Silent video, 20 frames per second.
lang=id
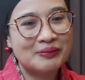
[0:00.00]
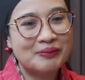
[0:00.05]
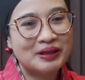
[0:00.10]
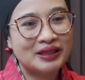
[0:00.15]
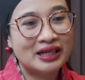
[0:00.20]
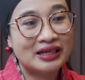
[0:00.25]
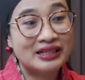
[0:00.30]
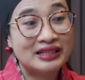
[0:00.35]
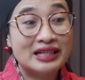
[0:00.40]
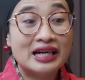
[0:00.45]

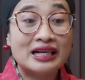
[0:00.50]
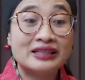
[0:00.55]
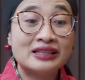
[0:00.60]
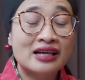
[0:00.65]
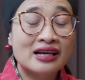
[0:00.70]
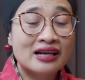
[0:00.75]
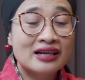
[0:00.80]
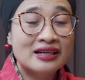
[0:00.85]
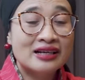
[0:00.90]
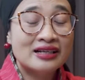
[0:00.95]
jabatan ini. Dan
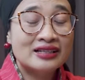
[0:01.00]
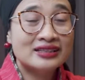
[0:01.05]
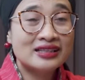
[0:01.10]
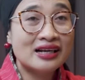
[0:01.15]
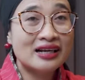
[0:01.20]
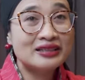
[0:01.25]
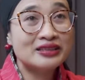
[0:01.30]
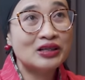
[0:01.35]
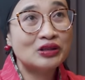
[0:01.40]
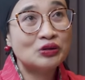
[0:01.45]

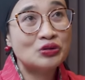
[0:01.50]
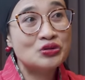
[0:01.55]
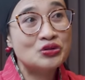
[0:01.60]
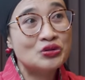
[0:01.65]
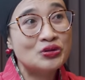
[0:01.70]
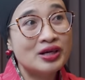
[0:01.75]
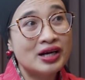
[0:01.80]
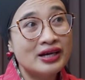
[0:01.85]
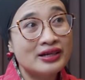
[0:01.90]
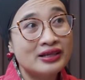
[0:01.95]
salah satu
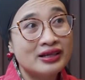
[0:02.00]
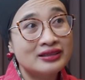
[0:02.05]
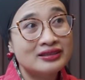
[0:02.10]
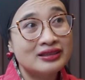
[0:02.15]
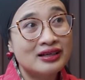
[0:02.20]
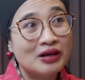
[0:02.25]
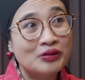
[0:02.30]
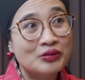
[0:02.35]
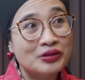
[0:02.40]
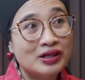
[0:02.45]
juga yang
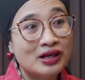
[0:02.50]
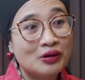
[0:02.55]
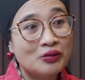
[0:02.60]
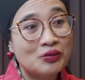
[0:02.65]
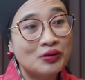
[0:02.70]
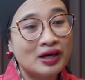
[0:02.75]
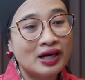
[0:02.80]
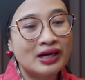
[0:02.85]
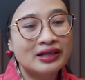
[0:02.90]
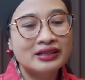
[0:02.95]
selalu
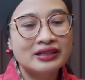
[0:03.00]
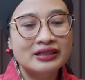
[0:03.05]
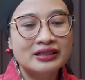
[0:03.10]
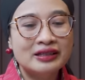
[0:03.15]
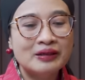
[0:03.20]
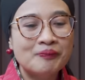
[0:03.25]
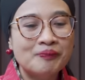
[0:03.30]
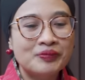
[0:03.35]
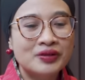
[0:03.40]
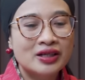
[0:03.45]
dilakukan
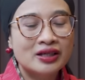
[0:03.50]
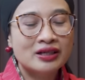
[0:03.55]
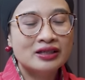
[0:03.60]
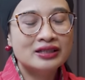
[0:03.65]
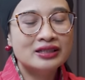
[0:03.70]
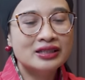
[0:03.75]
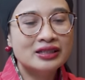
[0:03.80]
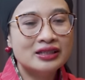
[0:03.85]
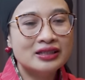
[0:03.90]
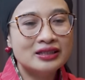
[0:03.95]
ini
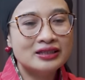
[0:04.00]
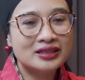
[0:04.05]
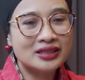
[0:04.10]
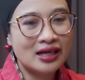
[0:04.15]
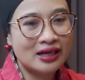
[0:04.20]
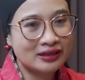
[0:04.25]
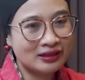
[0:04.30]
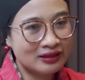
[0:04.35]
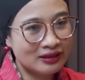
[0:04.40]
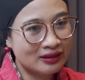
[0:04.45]
di
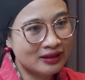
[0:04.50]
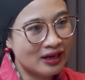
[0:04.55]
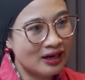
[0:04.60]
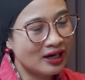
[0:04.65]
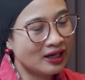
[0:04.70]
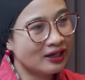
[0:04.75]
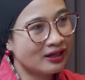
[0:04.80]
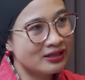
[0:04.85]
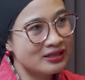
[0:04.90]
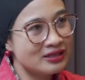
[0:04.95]
saat
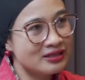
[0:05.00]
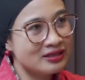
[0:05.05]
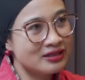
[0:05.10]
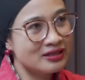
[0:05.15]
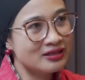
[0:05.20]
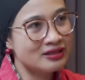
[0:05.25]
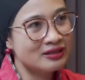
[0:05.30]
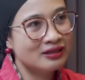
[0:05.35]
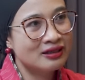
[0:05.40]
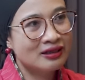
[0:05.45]
negara
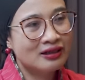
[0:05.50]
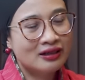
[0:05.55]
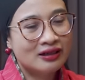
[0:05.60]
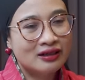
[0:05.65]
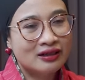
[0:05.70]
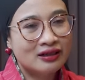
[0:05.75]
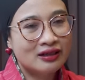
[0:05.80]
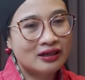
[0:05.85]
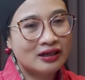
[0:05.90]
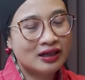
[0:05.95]
krisis,
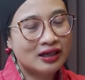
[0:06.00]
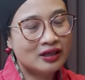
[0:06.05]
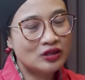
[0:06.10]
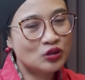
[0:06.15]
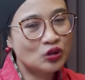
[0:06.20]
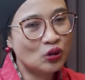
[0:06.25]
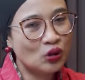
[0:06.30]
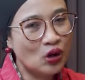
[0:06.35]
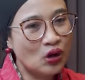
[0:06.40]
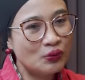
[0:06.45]

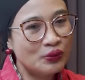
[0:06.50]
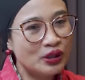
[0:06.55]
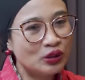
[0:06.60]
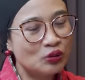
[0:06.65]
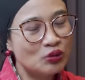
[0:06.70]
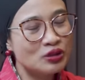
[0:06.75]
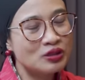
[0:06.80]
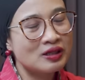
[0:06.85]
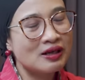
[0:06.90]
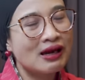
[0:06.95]
Jokowi
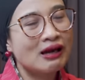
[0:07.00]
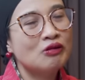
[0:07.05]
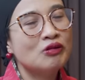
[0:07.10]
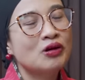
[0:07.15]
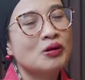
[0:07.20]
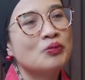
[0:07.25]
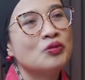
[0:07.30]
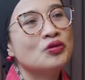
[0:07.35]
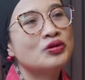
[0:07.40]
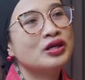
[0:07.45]
itu selalu
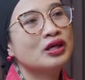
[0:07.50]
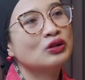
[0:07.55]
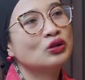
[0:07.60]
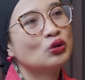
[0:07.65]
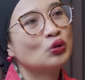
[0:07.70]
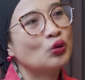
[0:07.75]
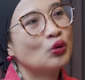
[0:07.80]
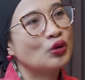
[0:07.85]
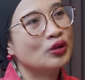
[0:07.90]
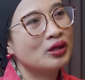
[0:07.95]
kemudian
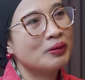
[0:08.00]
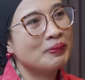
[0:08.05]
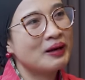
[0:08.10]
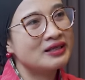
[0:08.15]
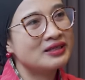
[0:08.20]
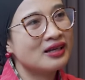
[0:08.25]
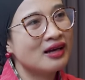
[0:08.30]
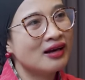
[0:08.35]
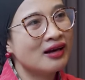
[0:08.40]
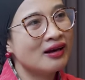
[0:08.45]
turun ke
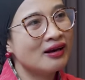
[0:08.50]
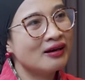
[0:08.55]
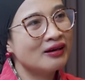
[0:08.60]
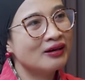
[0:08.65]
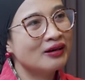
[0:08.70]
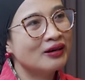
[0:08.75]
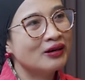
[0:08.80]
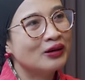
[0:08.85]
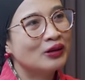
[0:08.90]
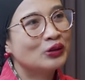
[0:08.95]
pasar,
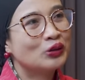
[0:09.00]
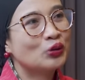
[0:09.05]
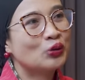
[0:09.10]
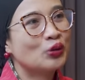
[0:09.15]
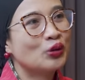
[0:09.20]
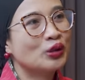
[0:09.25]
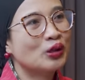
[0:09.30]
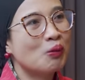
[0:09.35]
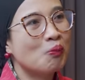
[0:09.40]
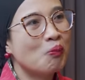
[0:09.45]

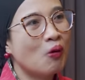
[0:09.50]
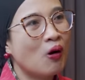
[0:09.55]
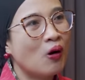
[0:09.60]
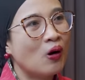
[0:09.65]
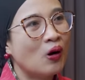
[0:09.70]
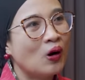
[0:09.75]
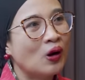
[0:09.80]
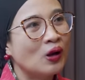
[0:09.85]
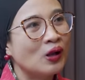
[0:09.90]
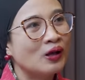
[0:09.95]
turun ke
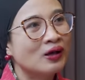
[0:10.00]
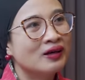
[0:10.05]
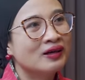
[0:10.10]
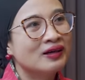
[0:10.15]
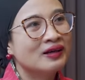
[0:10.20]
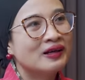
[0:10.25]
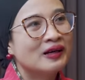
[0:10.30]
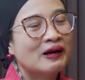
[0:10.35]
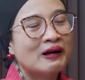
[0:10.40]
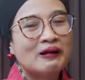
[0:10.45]
mall.
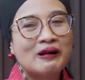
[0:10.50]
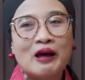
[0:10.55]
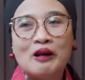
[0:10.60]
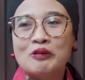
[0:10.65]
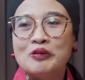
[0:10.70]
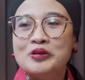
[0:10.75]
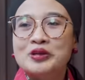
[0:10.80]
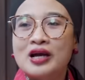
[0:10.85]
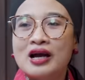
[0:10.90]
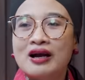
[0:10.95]
Okay.
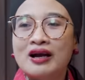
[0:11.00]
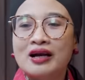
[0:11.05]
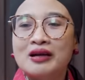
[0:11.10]
Lalu dia